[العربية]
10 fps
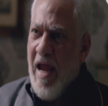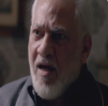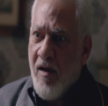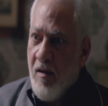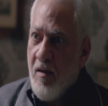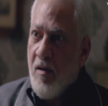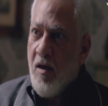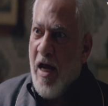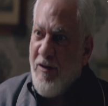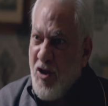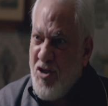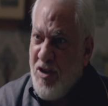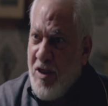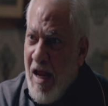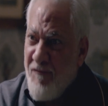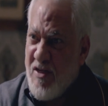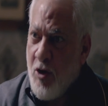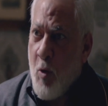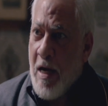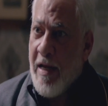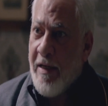ايه انت تشدي نفسك ولا